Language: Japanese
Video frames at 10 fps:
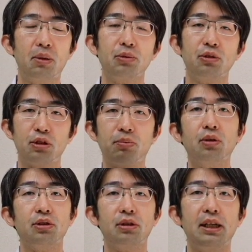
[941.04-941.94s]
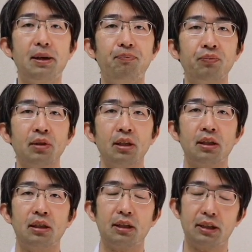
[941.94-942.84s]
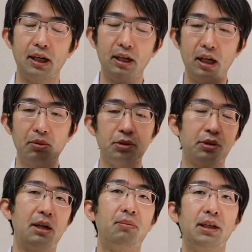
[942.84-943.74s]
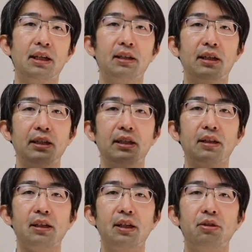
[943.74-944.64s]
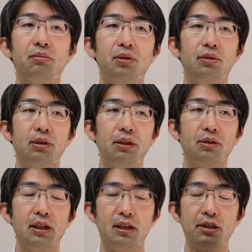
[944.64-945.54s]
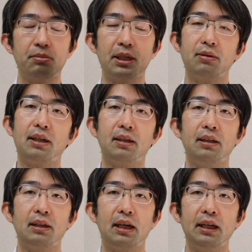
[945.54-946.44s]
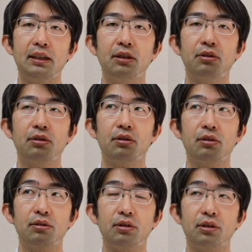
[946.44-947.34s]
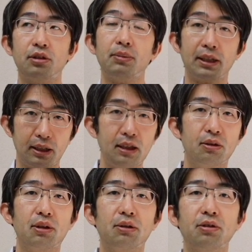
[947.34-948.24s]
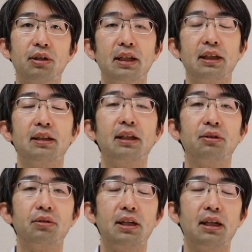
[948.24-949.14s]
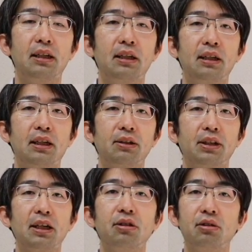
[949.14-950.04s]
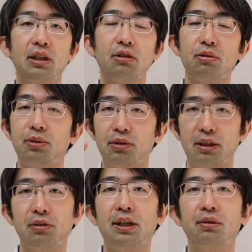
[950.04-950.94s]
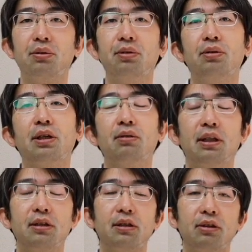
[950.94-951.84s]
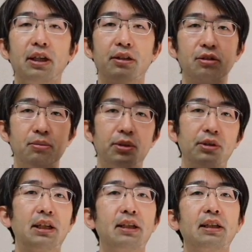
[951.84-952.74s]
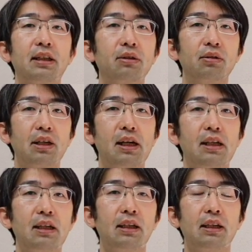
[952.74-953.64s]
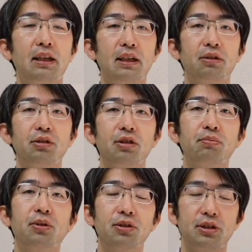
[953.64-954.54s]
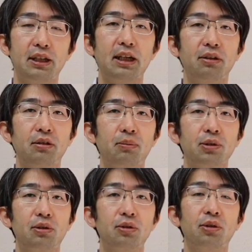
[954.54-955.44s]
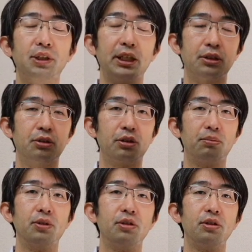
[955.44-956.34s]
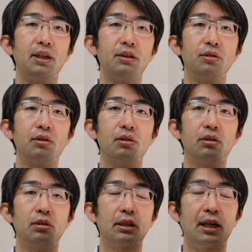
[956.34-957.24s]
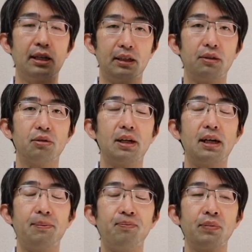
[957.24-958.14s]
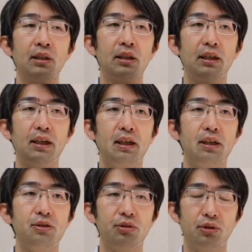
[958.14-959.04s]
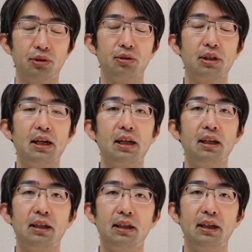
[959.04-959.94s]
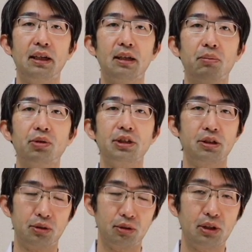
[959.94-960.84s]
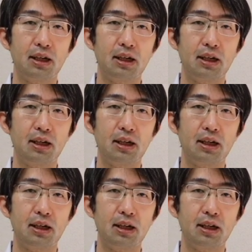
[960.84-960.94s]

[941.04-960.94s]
まあ、もちろんスポーツでサッカーボールとかあんまりなんないんですけれども、あのサッカーの場合は相手のつま先とかそういうのが当たったとか、あと野球野球ボールだとなること結構あるんですけど、野球のボールが当たったとか、えー、そういうスポーツでなる、まあ、もちろんコンタクトスポーツ、いわゆるこう空手とか、えー、柔道とか、えー、ボクシングと